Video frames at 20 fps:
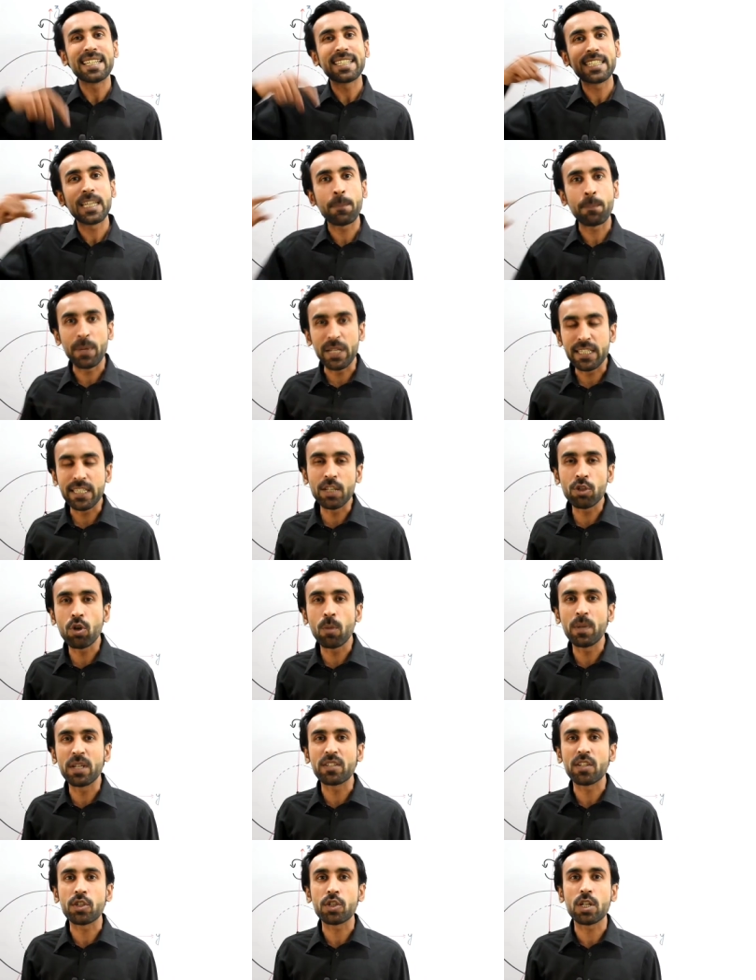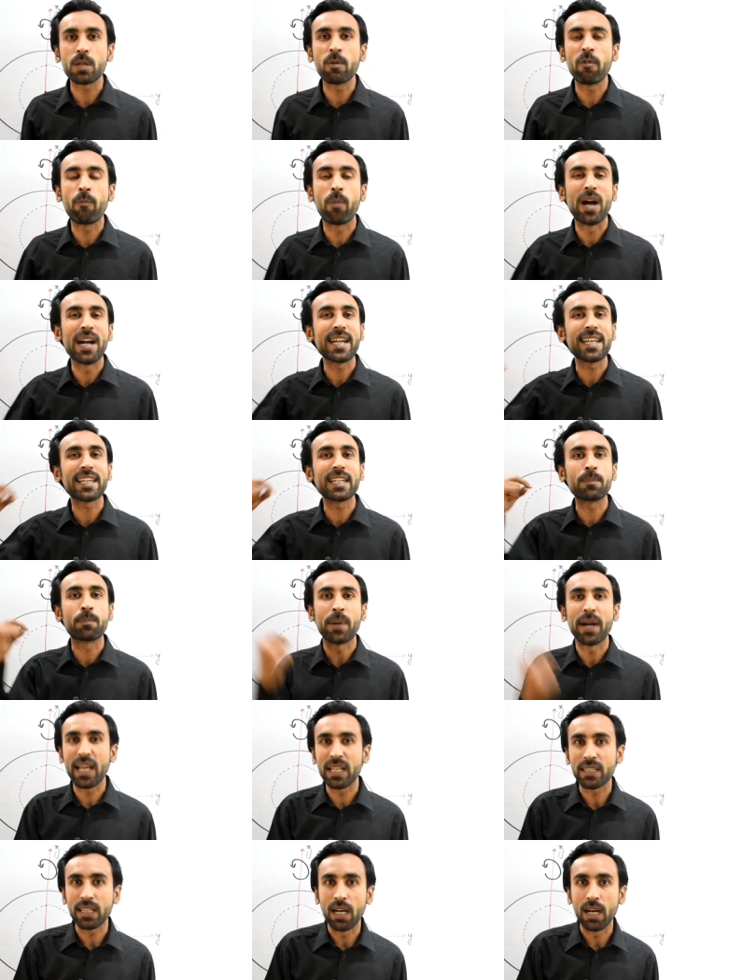इससे पीछे जो हमने सिस्टम ऑफ पार्टिकल
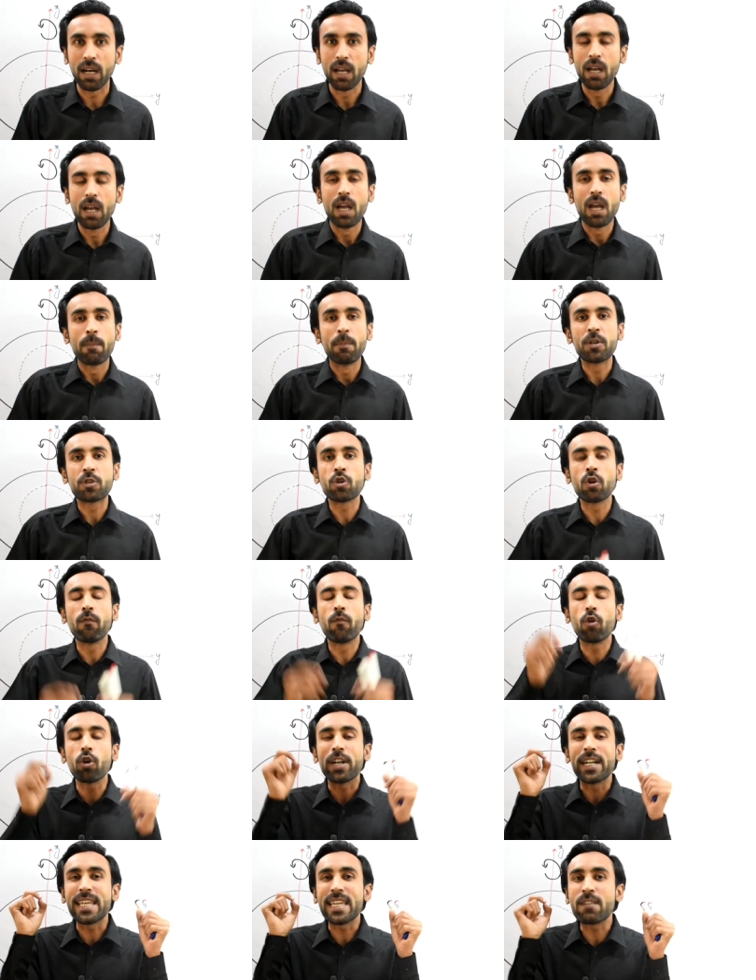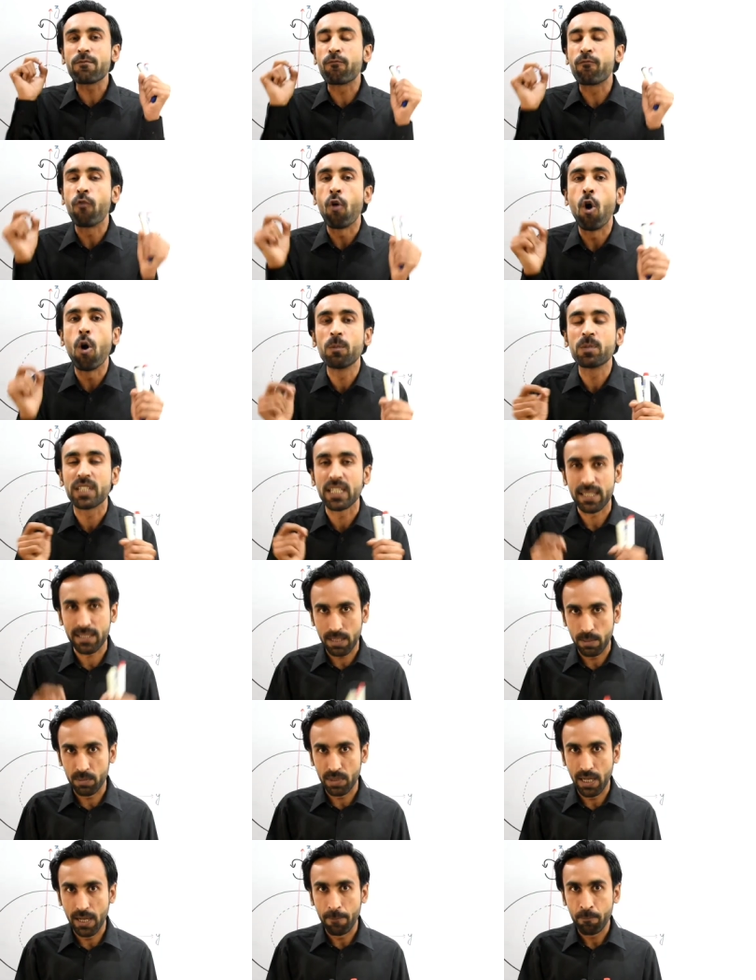पढ़ा था बच्चों वो डीफॉर्म
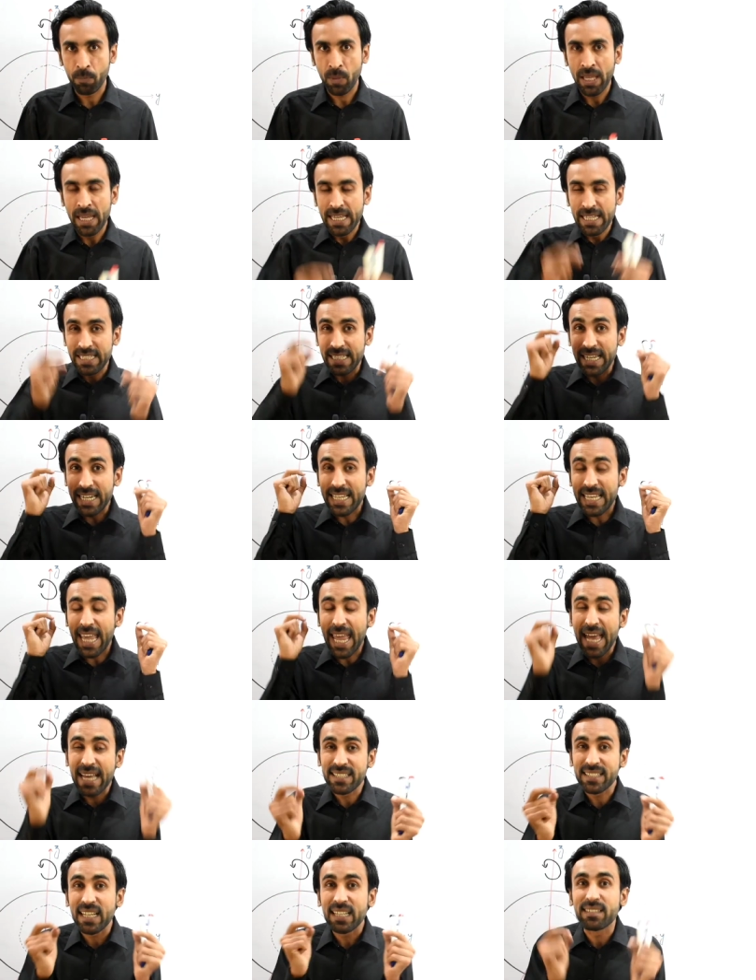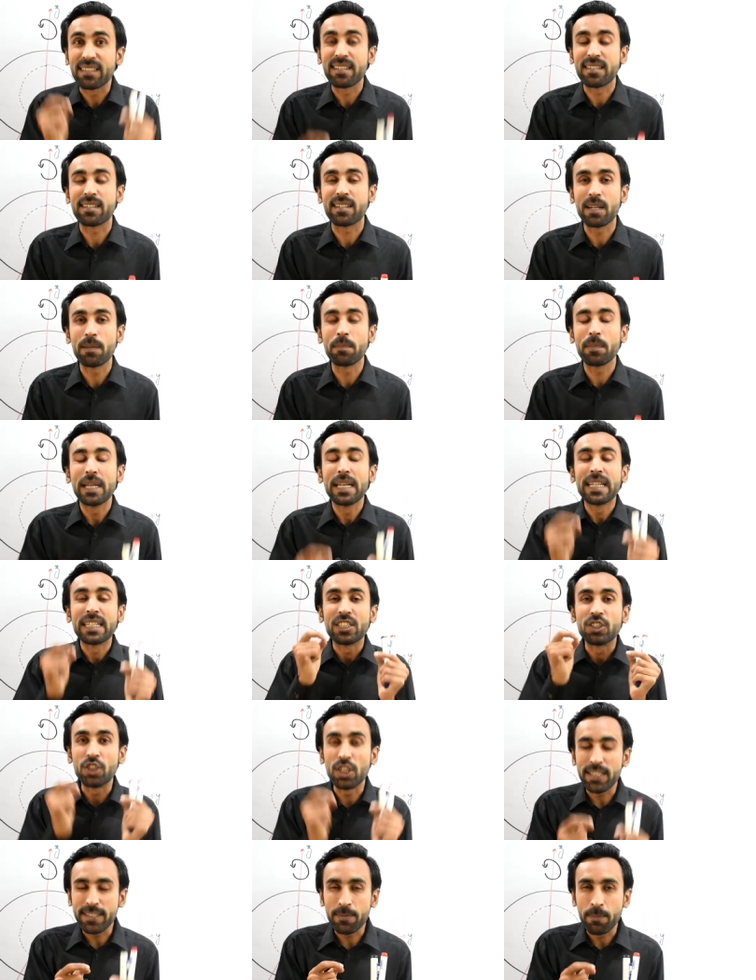सिस्टम था यानी कि ऐसा सिस्टम
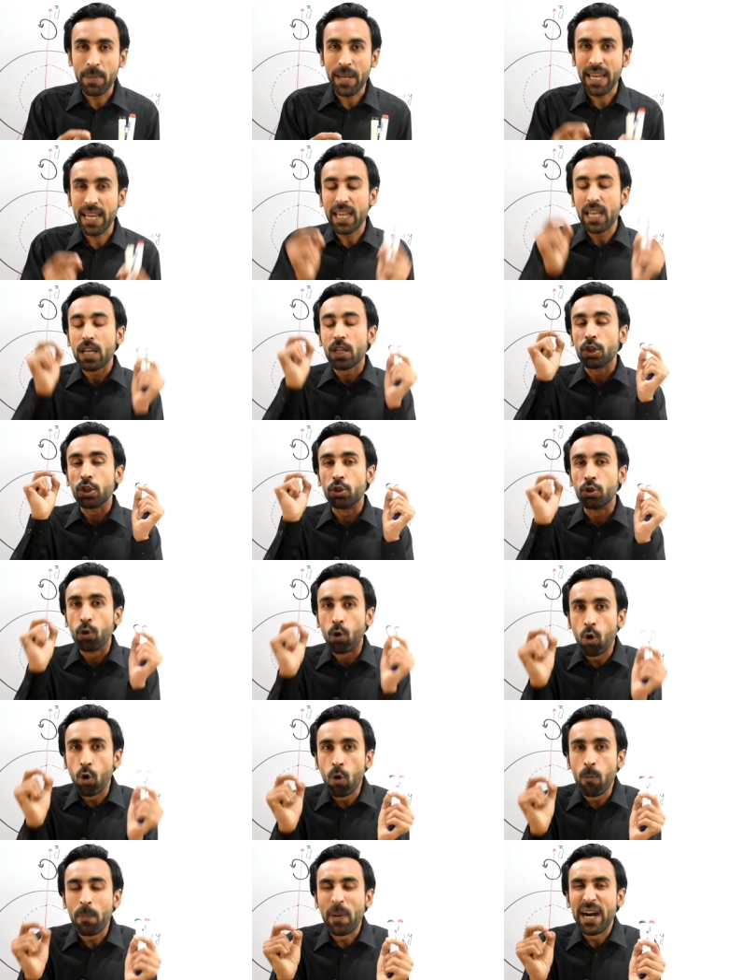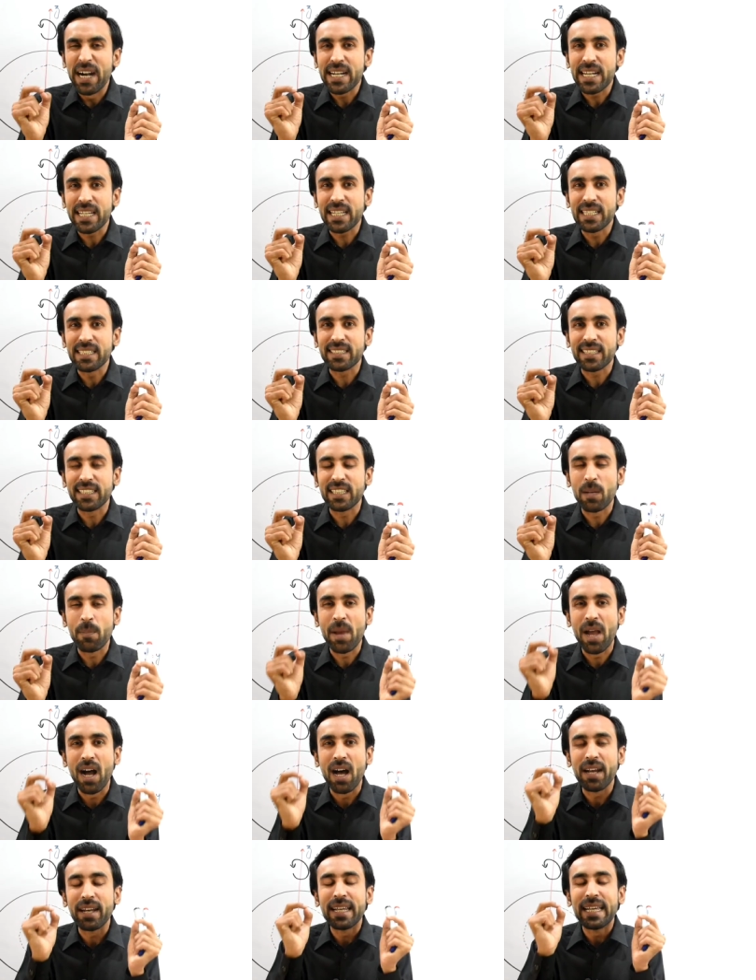जिसमें दो पार्टिकल्स के
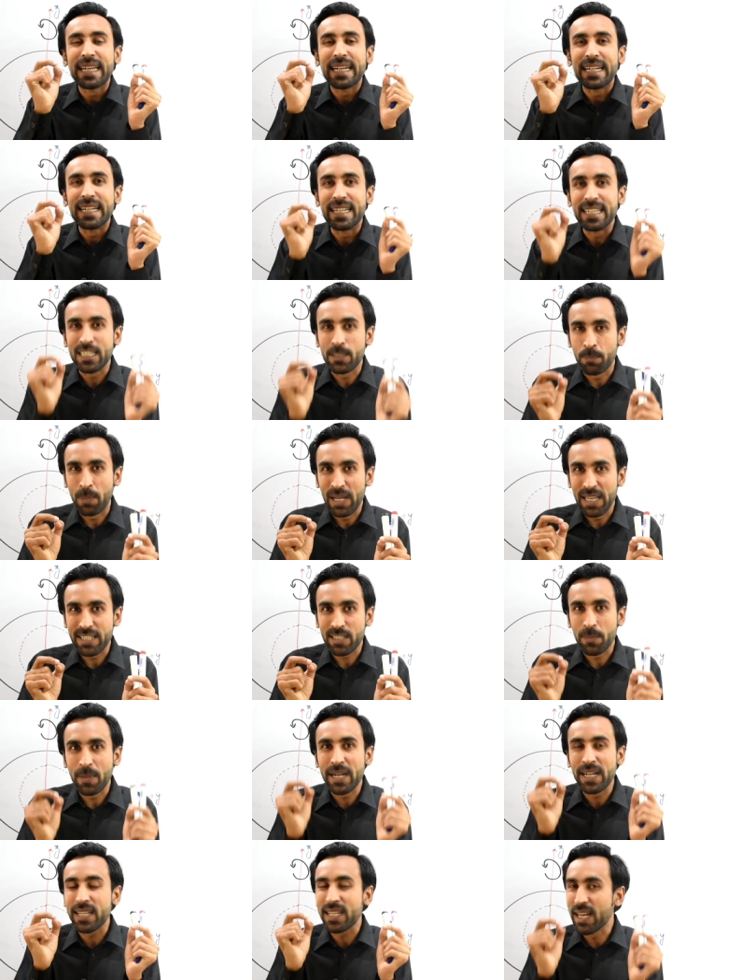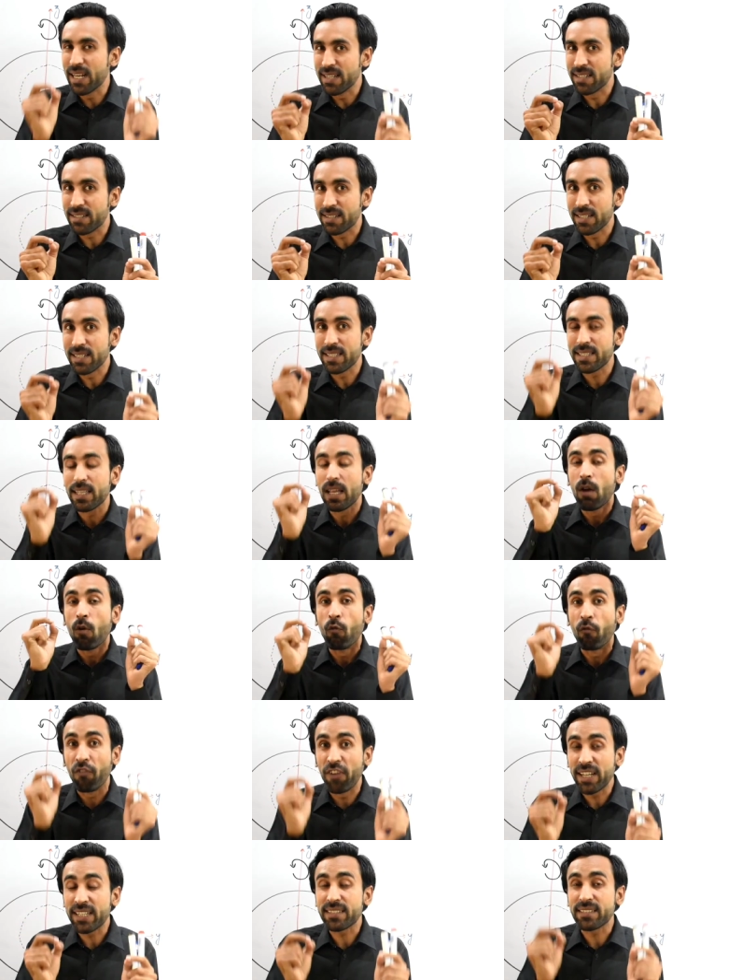दरमियान डिस्प्लेसमेंट या डिस्टेंस
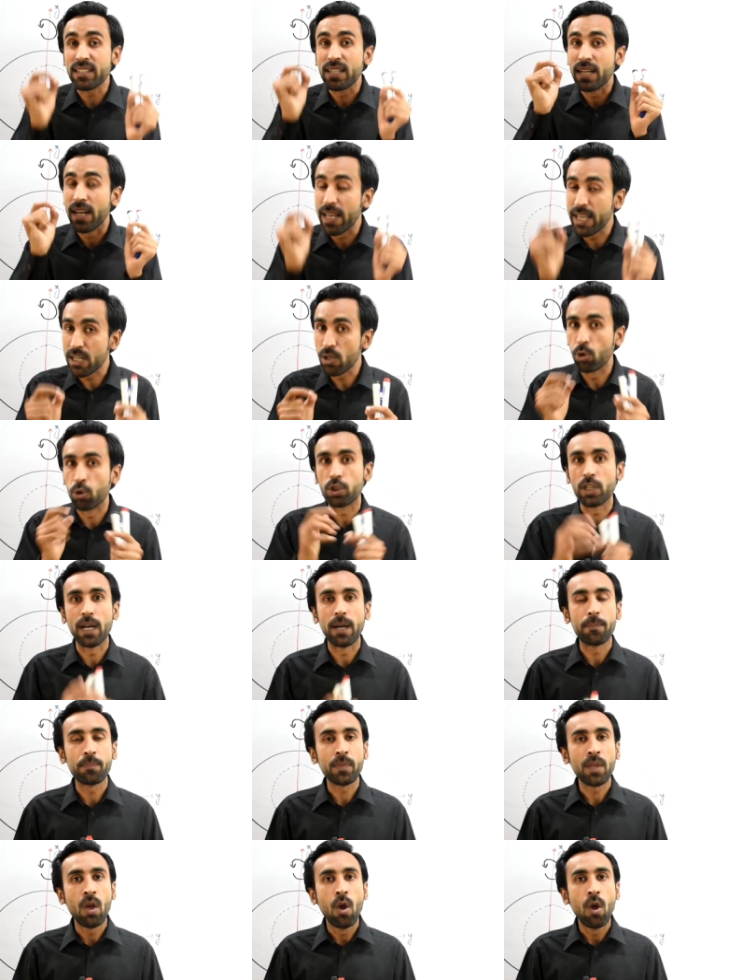फिक्स्ड नहीं होता